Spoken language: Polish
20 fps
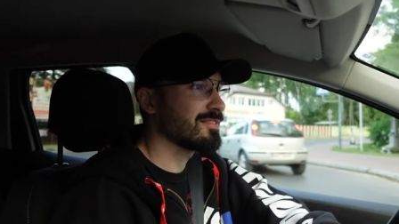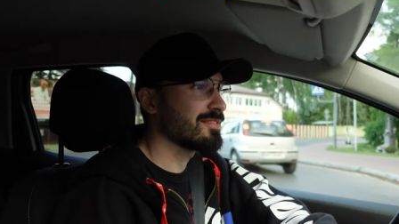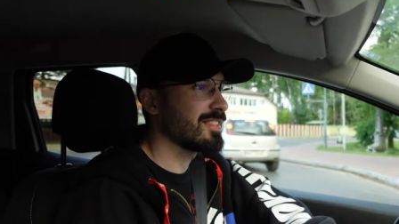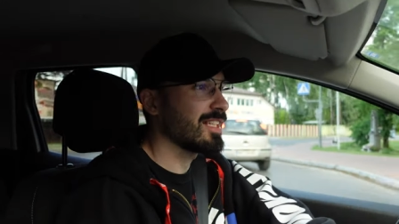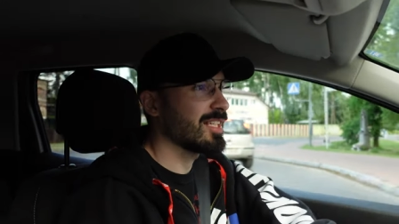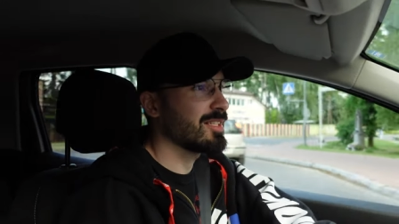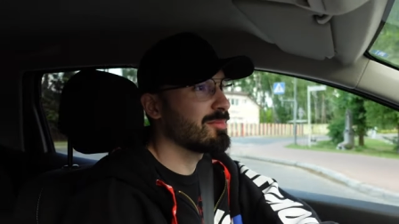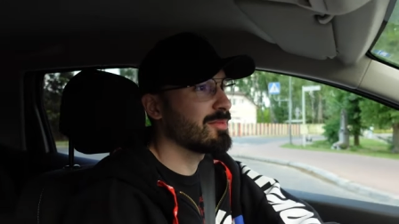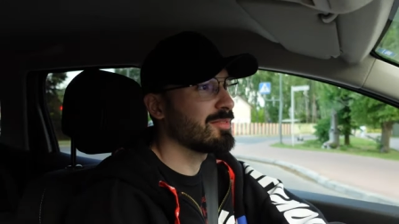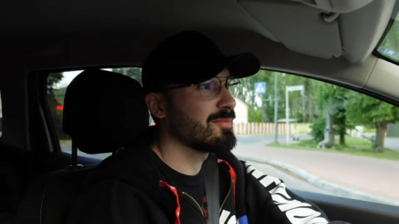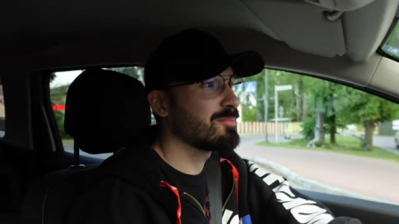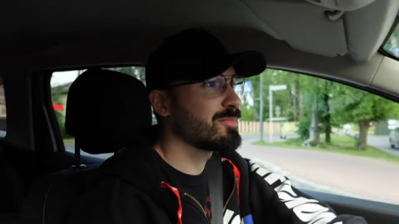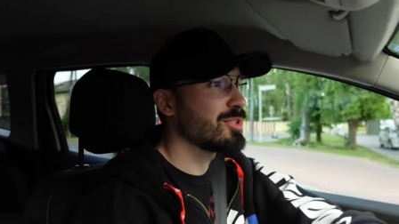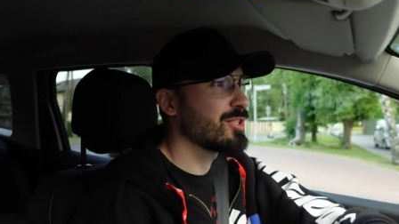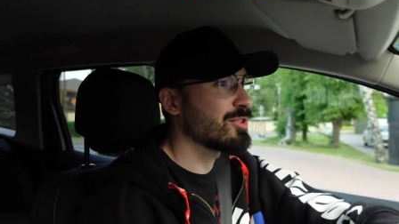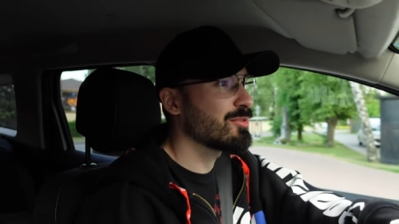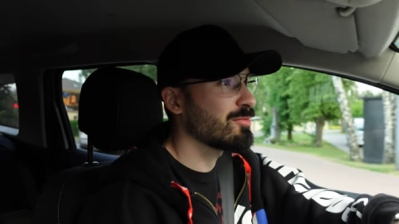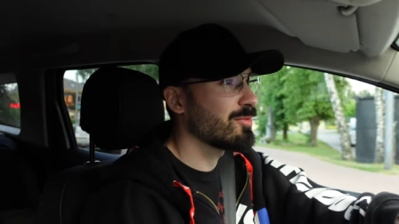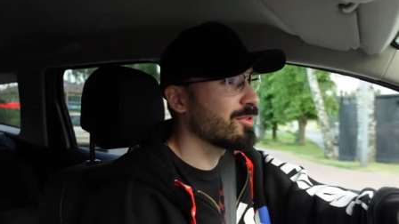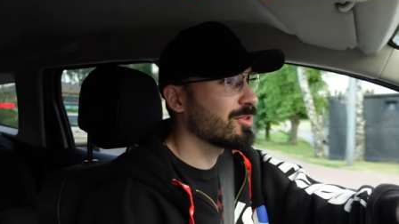tak mi
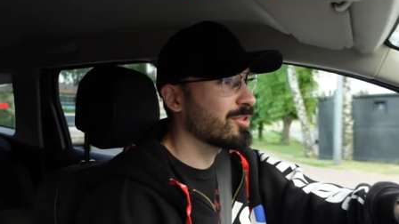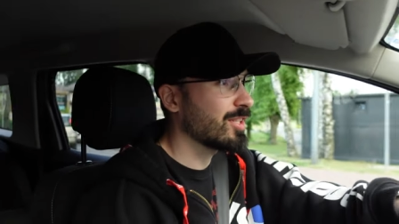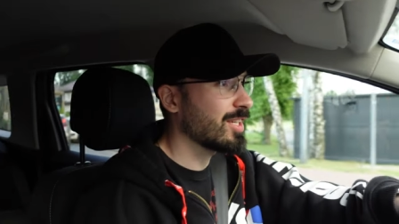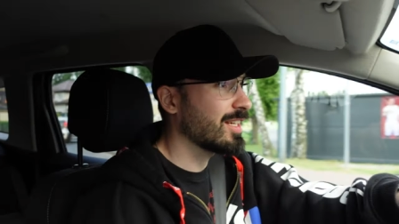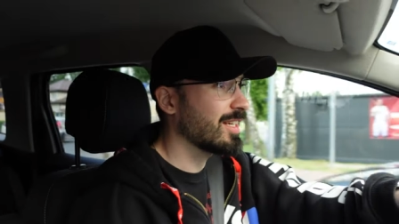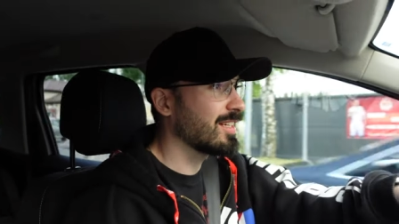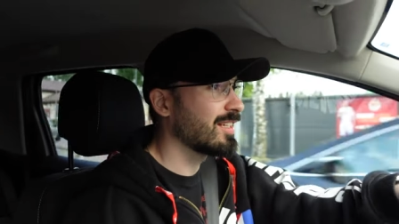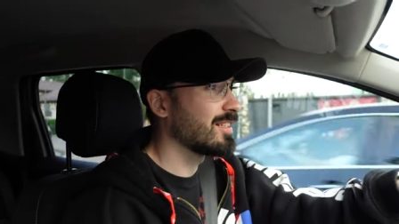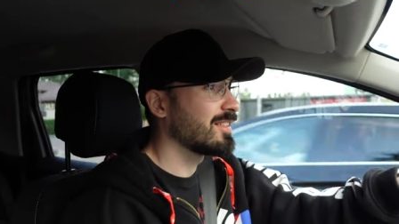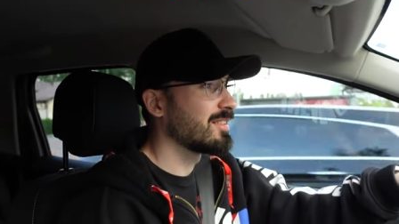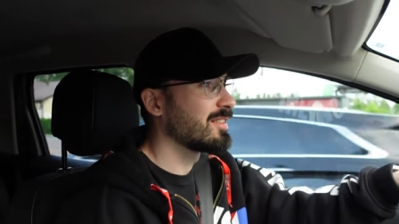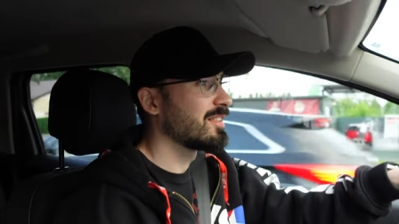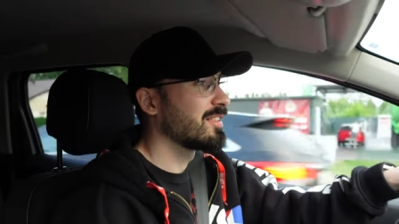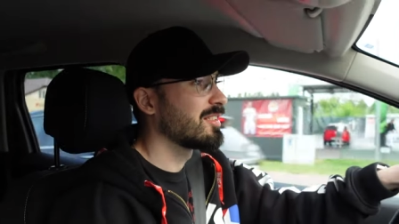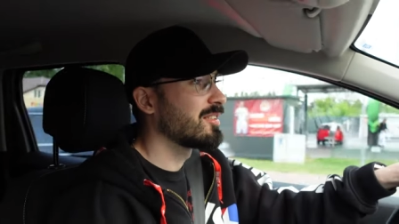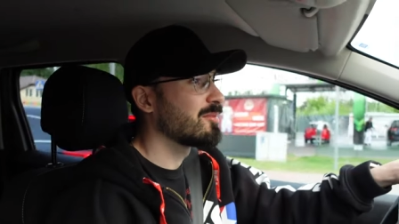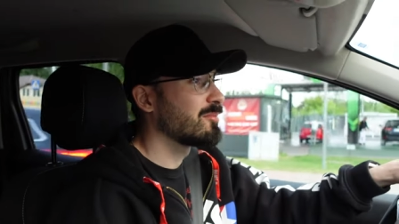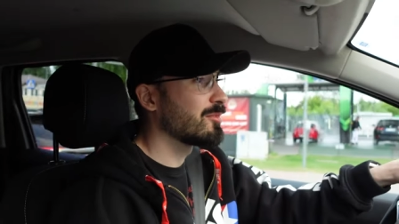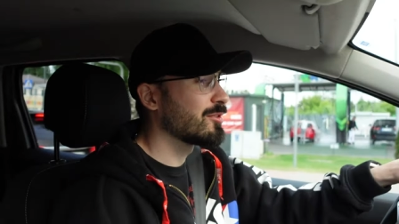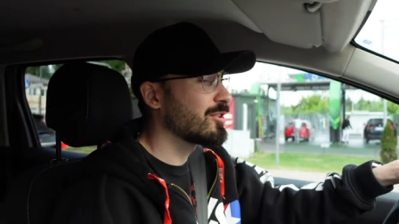przyszło, że
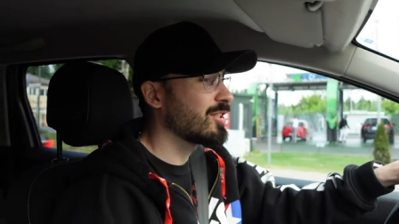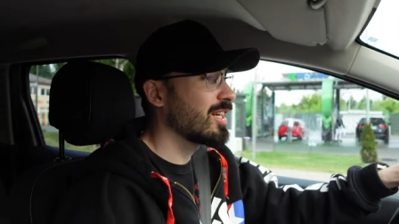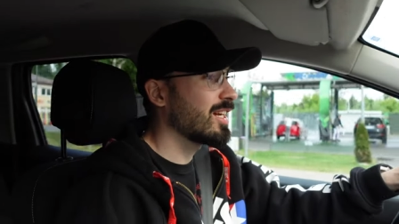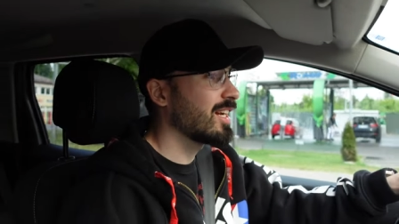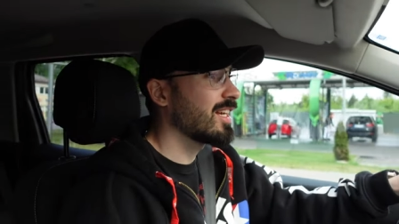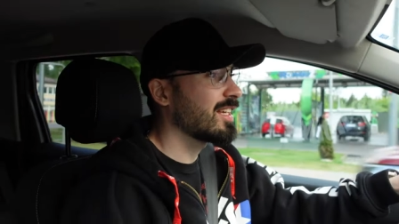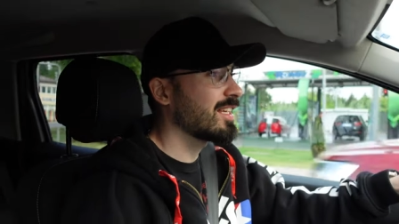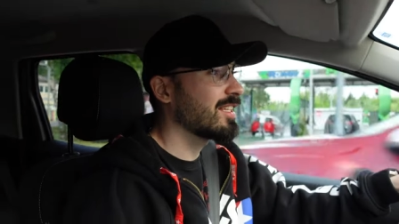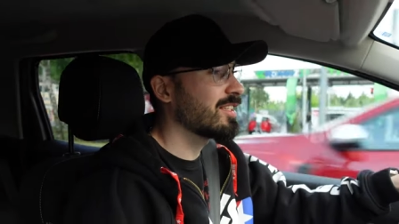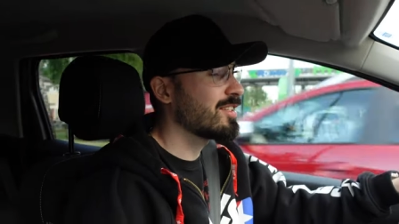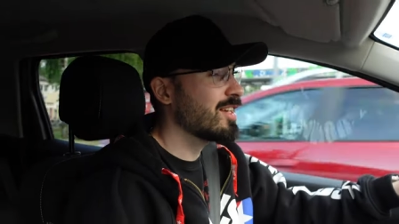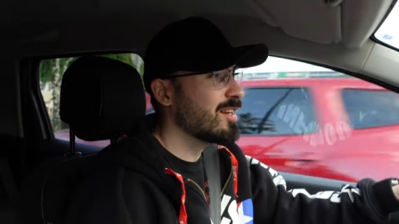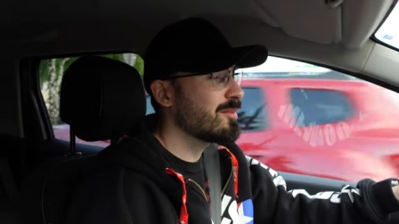może jakieś